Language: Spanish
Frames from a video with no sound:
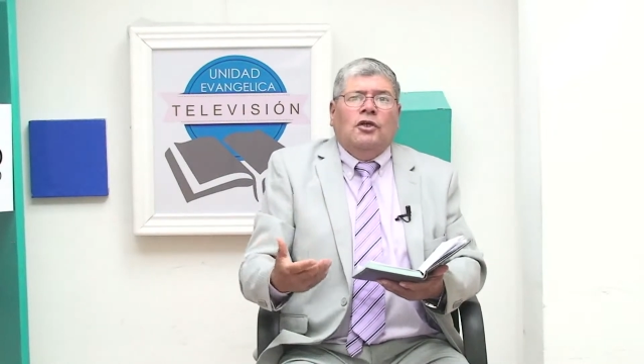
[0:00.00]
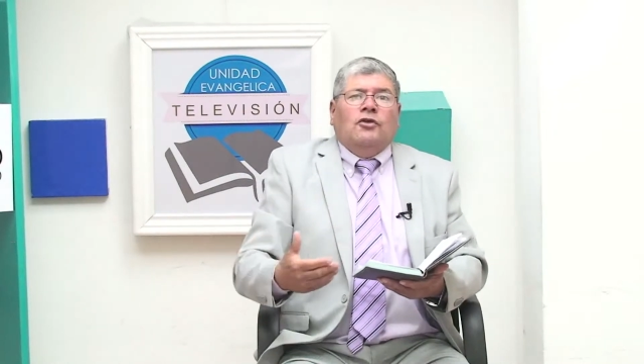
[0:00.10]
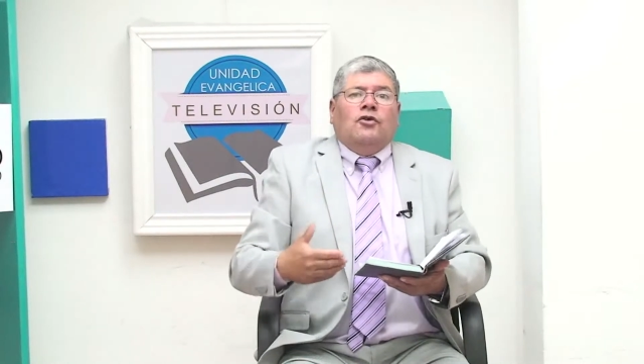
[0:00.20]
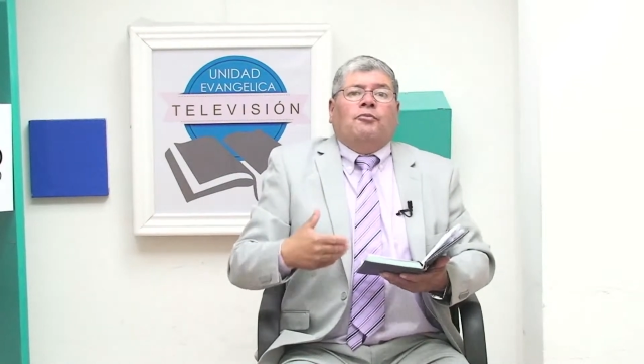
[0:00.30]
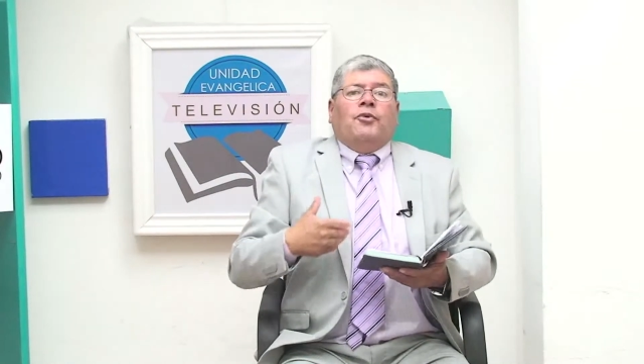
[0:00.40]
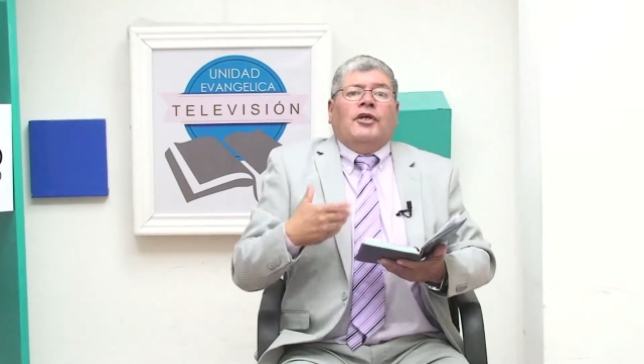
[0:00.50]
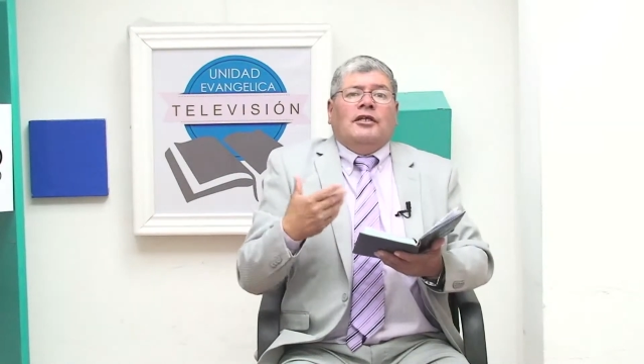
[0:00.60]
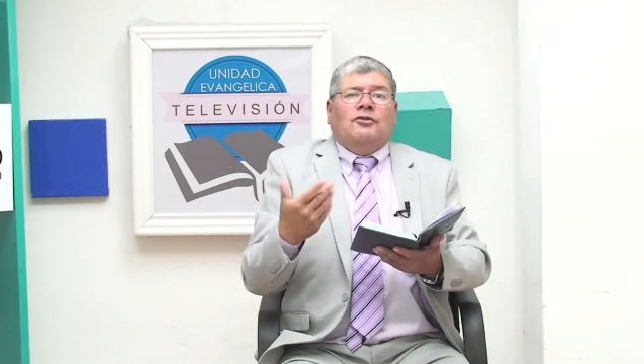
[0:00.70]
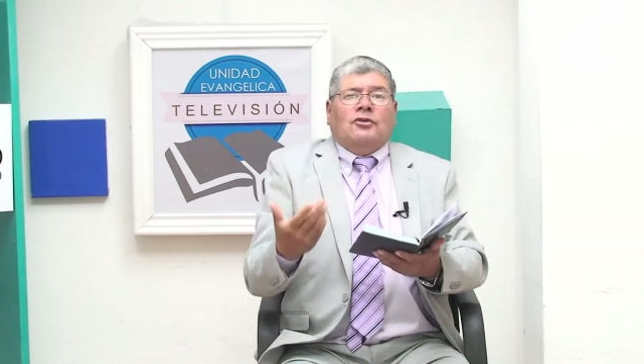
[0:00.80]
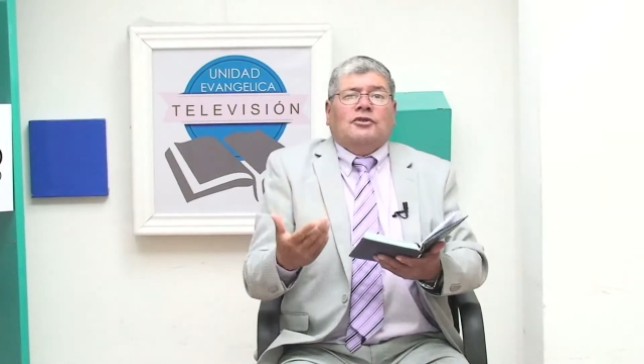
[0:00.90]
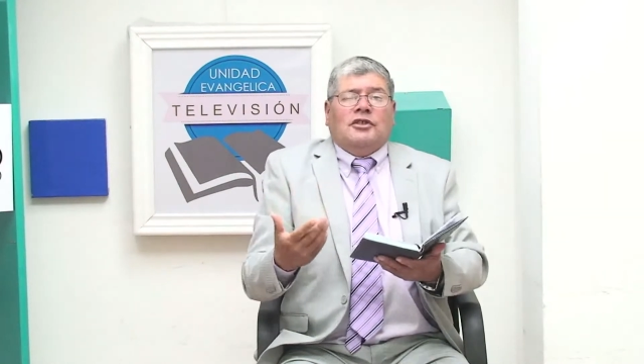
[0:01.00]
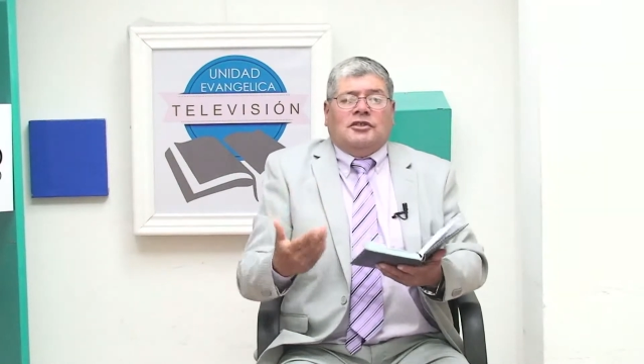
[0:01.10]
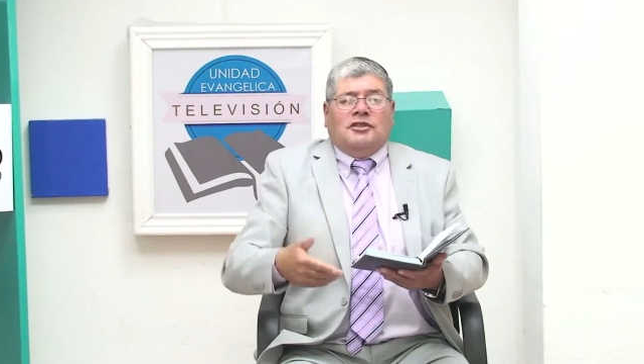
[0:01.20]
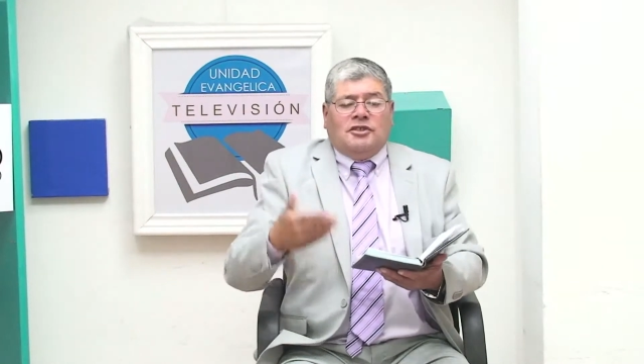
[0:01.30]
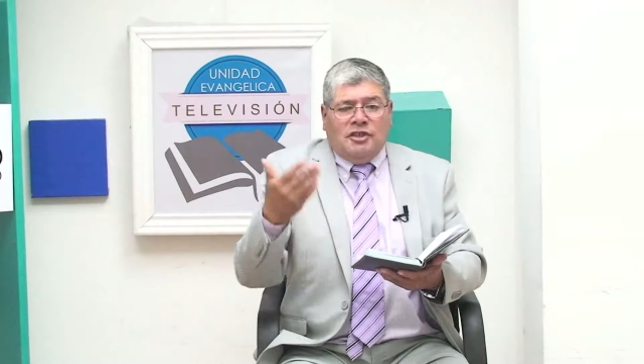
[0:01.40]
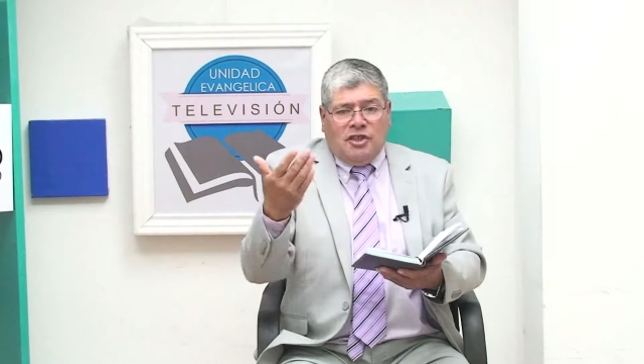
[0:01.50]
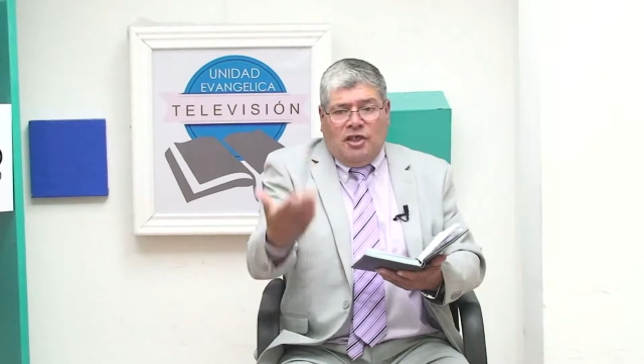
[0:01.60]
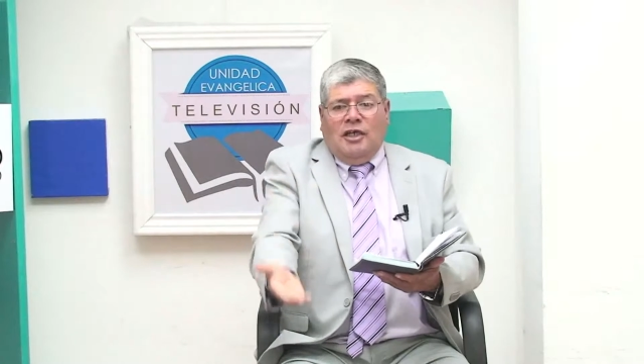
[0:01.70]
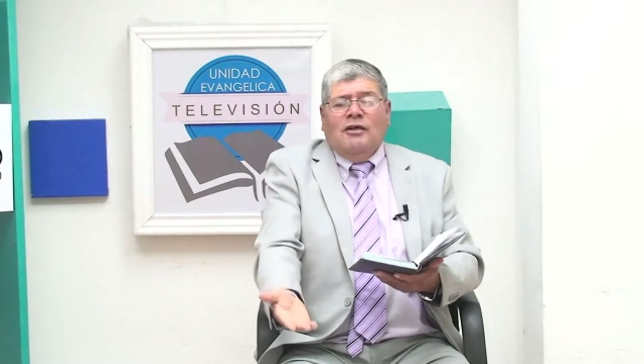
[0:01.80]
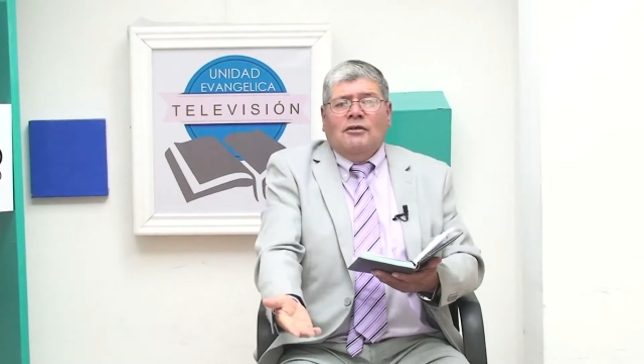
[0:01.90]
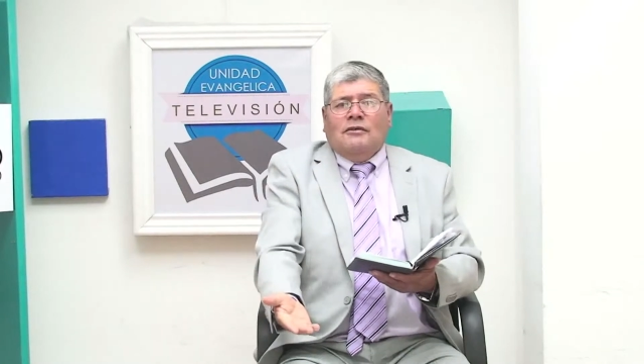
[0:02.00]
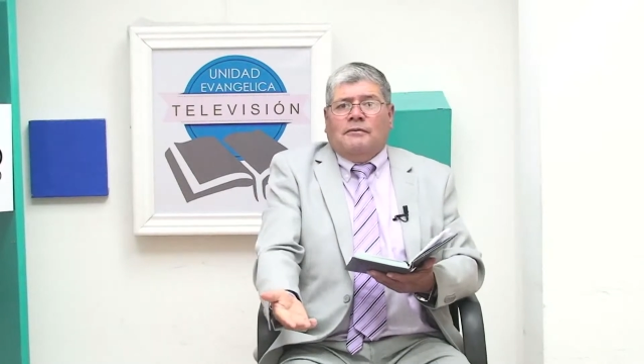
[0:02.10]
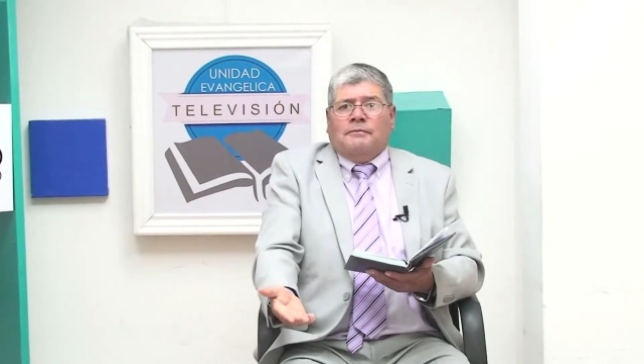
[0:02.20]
nos pueda entonces decir, sí quiero.